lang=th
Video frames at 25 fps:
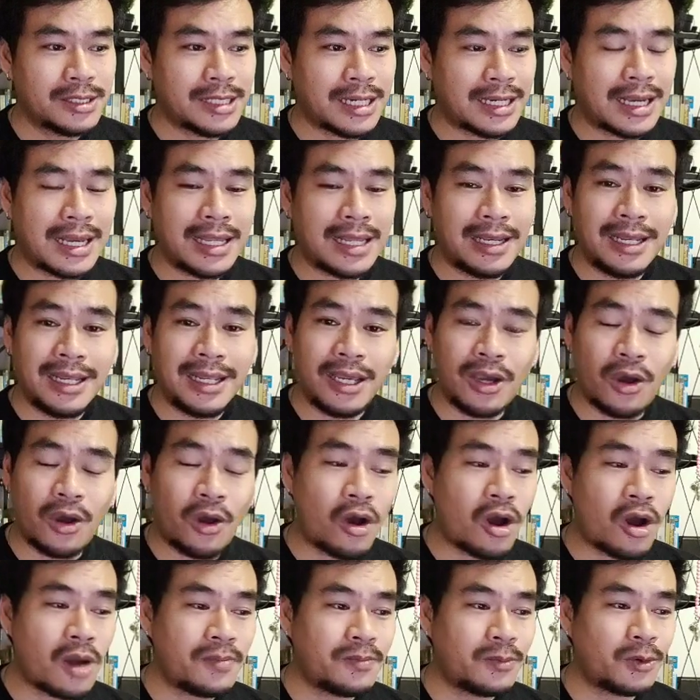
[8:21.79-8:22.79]
จากการเลิก
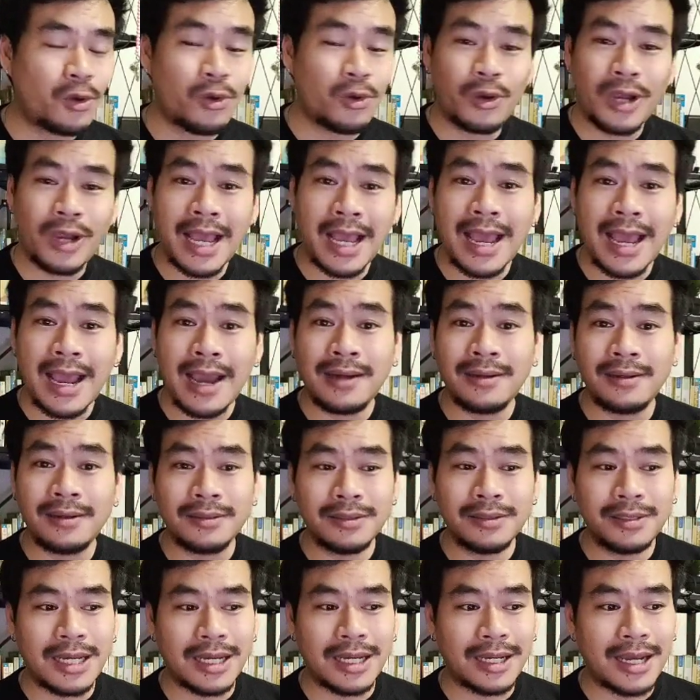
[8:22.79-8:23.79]
ออฟโรงงาน
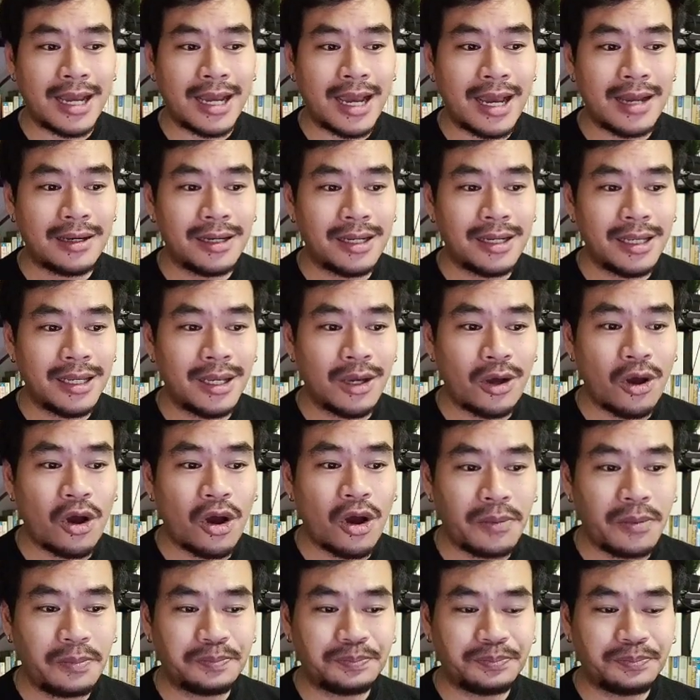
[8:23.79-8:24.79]
จากการเลิก
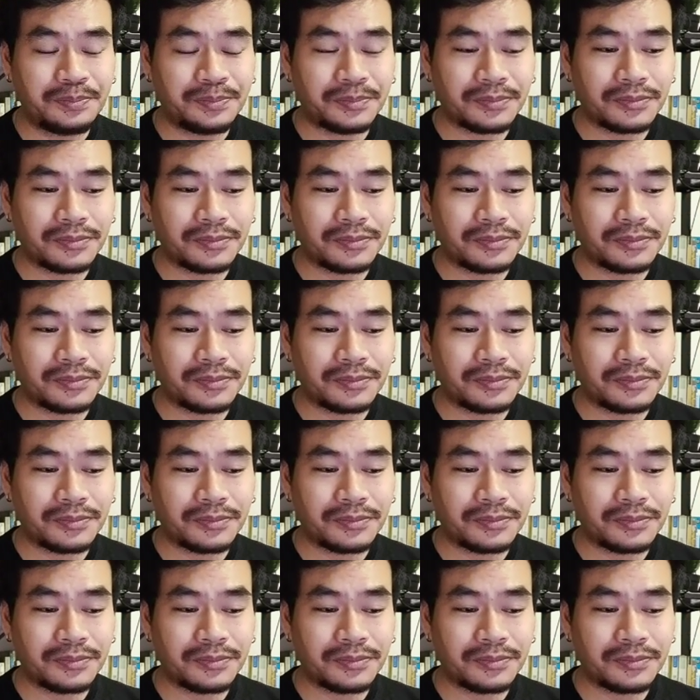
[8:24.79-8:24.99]
ออฟ